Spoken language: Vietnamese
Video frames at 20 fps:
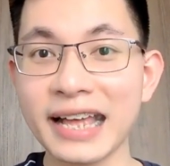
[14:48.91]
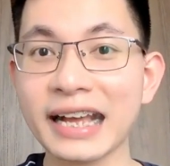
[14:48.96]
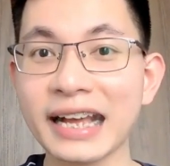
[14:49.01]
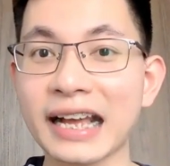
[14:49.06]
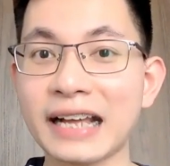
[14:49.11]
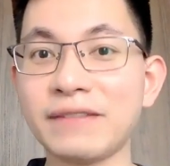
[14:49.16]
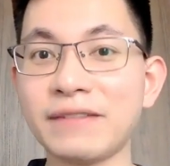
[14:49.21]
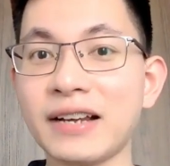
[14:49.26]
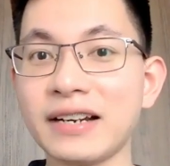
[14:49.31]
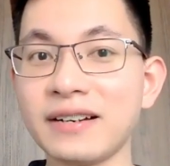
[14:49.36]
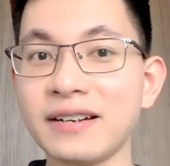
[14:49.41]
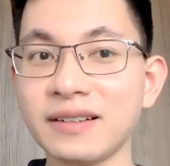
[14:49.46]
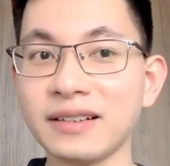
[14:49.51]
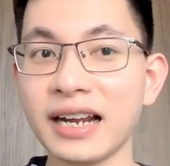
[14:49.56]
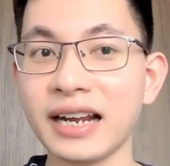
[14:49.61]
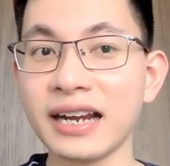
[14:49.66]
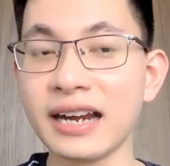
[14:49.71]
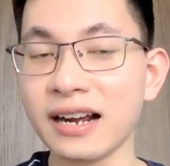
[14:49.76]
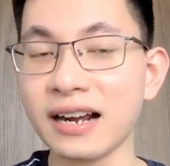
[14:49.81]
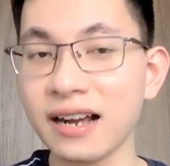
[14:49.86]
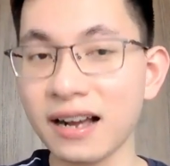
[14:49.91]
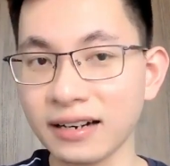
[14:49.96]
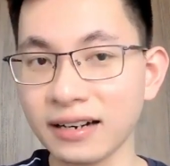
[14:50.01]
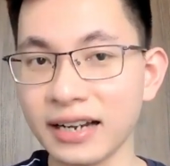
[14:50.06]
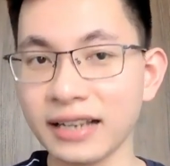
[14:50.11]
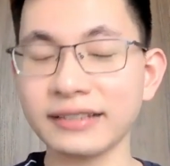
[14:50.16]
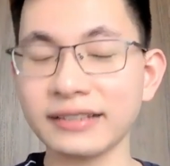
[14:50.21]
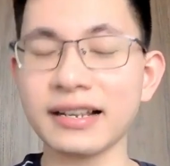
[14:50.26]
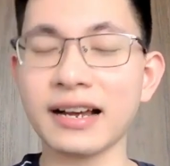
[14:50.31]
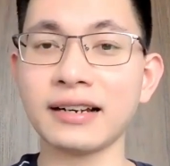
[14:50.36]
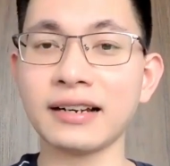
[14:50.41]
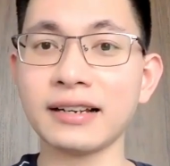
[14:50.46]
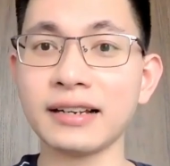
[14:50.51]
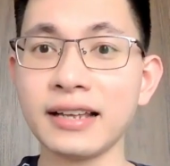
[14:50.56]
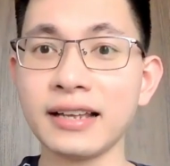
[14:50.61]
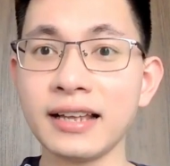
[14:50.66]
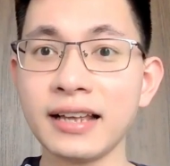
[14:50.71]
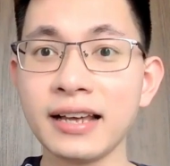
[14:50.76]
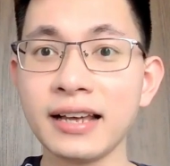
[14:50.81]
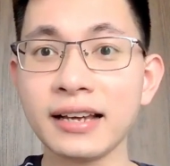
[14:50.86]
Cái phản ứng đấy đã khẳng định rằng
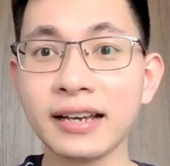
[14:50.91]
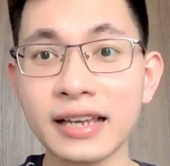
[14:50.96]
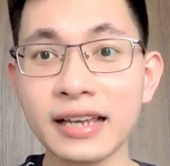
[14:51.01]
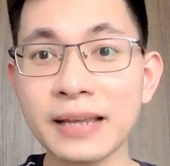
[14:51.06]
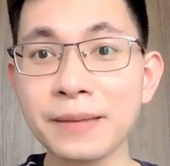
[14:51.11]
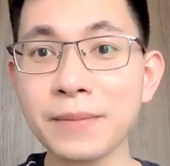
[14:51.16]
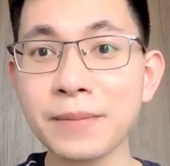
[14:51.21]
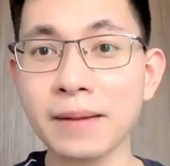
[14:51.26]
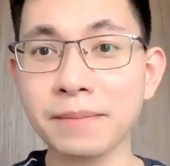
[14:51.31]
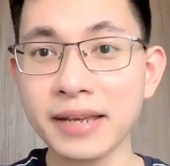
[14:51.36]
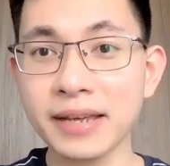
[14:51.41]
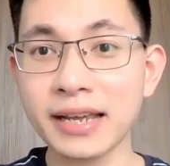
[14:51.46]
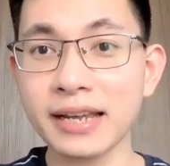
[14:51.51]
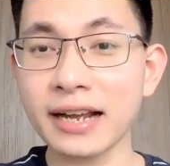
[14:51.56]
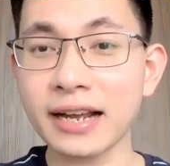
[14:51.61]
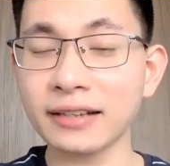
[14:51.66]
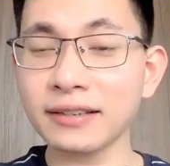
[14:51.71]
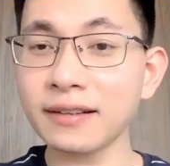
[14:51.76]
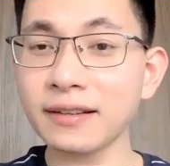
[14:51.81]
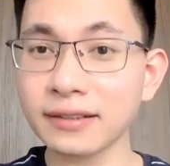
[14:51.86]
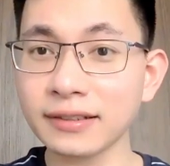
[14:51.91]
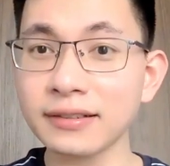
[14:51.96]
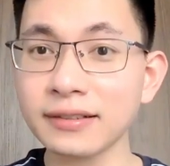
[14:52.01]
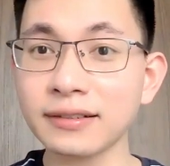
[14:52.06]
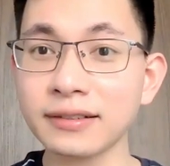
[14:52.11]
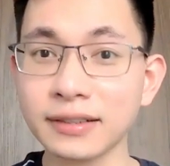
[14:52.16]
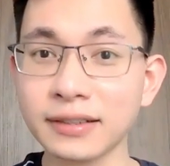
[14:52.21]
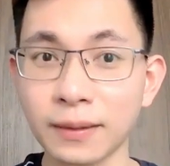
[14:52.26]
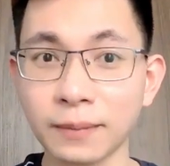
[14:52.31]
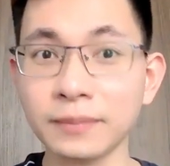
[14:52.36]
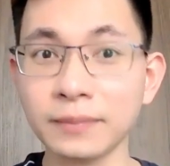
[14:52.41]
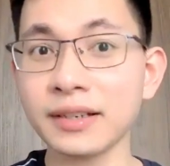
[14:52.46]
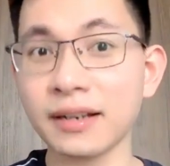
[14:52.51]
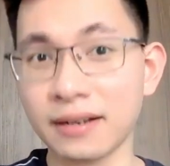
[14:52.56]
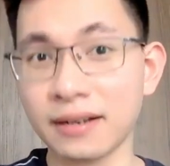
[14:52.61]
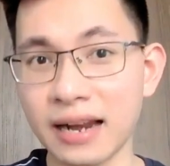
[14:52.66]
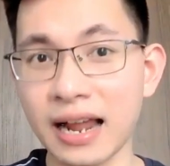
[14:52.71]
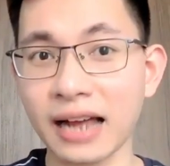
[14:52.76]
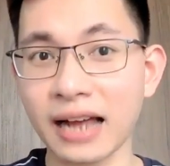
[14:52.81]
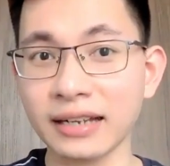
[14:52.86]
khi mà mị đã thực sự sống trở
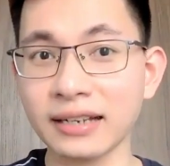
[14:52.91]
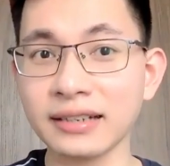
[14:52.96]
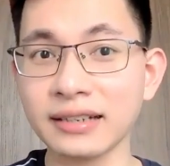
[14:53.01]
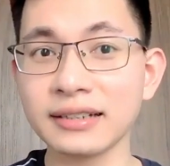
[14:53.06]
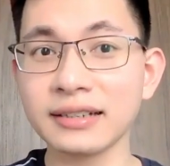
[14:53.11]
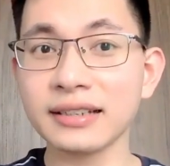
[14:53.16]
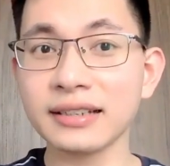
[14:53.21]
lại, á,